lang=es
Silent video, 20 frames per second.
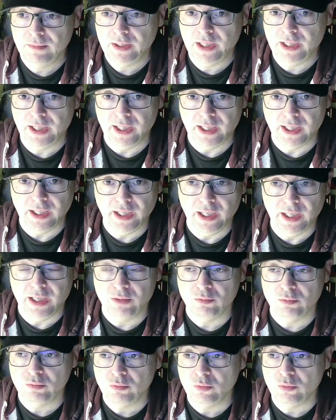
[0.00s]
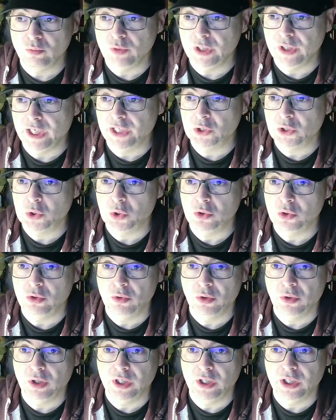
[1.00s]
que elegían un director
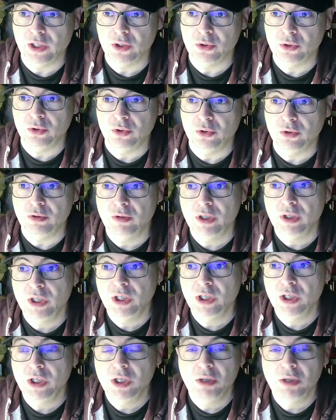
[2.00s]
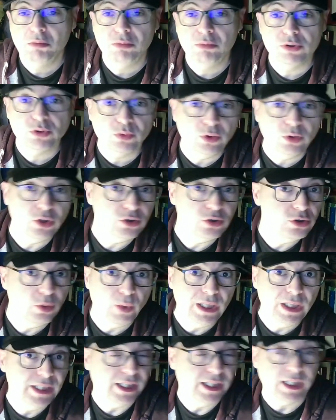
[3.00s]
con cierto pues curioso,
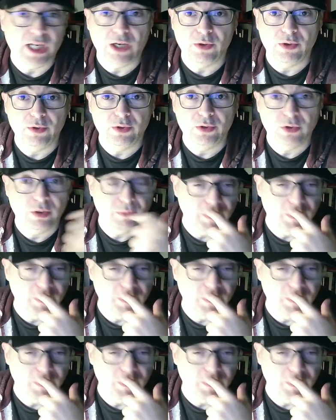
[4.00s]
igual de raro de lo que